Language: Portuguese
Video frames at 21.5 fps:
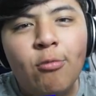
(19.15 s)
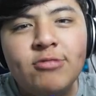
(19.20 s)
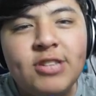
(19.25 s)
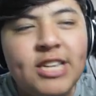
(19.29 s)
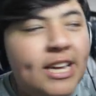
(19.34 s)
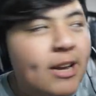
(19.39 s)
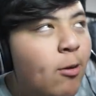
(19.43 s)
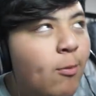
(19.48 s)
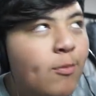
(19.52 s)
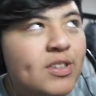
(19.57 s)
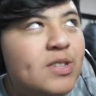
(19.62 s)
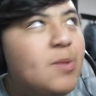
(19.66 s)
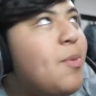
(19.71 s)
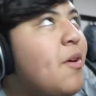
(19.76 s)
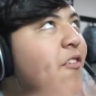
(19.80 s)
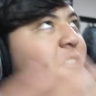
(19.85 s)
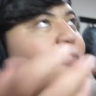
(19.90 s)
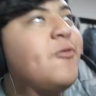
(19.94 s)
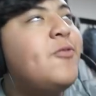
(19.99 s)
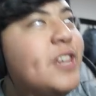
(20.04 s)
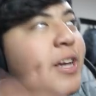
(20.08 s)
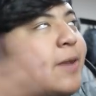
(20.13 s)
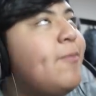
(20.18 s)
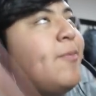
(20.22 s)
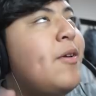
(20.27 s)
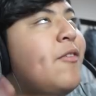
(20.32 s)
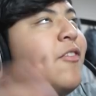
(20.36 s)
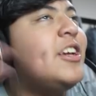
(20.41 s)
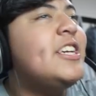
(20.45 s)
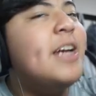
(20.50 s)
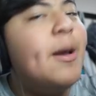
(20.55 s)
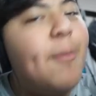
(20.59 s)
não sei como você
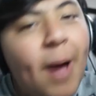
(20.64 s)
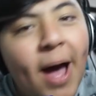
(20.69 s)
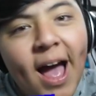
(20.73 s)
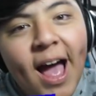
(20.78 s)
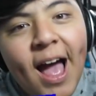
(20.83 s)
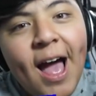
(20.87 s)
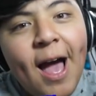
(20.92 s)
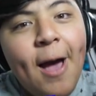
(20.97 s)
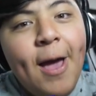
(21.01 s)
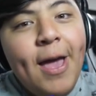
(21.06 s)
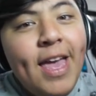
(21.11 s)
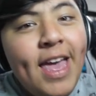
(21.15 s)
prefere chamar,